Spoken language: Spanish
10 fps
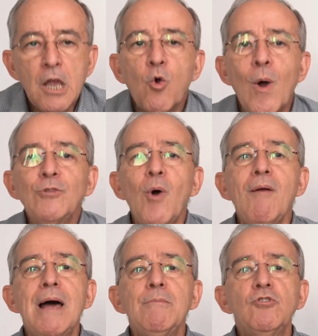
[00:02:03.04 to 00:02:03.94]
Cuando
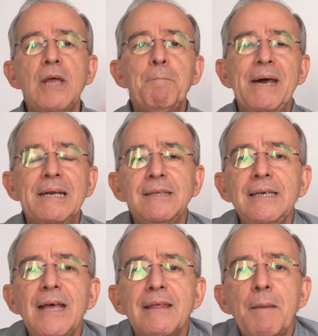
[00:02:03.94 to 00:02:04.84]
hablamos de
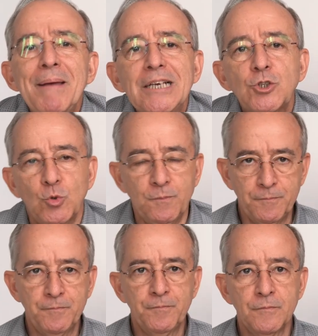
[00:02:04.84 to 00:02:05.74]
pérdida de peso,
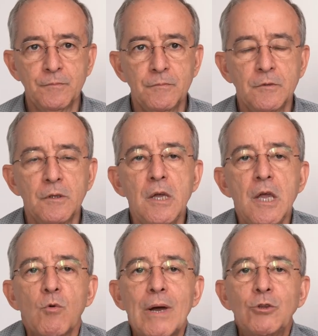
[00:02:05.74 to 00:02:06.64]

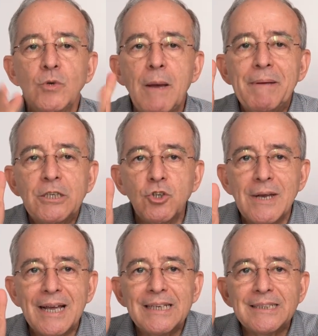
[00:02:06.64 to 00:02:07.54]
cuando una
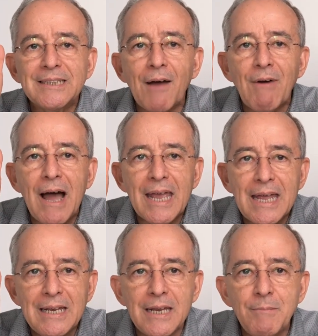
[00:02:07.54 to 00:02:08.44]
persona que estaba
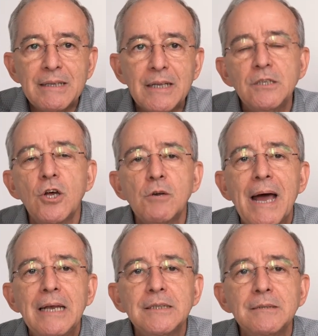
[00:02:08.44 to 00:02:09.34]
en límites
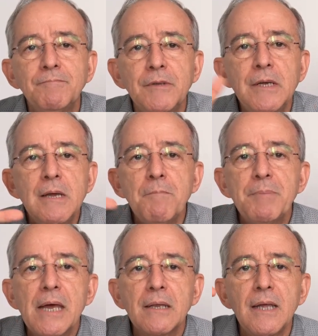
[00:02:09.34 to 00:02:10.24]
normales
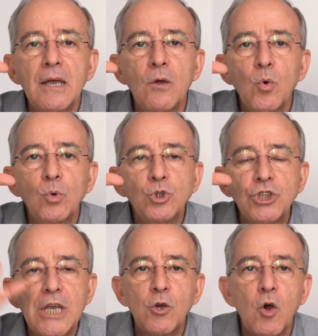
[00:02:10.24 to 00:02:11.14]
pierde un
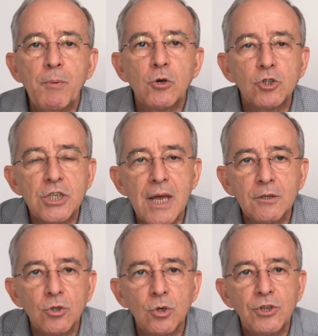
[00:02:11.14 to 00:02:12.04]

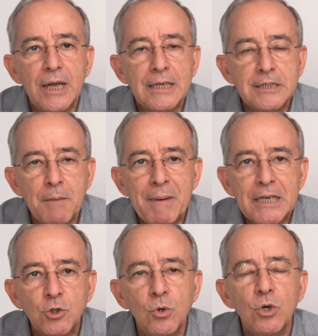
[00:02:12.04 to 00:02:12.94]
5% de ese
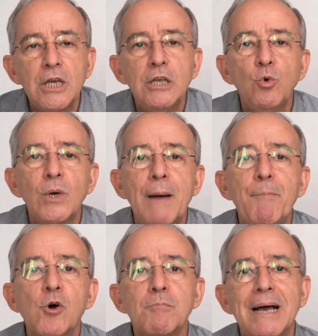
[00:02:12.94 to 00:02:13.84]
peso y dura
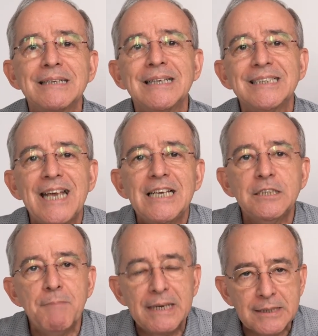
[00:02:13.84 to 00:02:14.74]
por más de
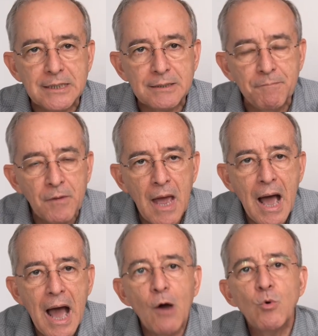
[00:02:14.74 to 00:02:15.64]
6 meses
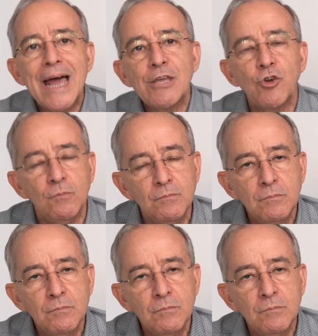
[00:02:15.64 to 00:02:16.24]
a un año.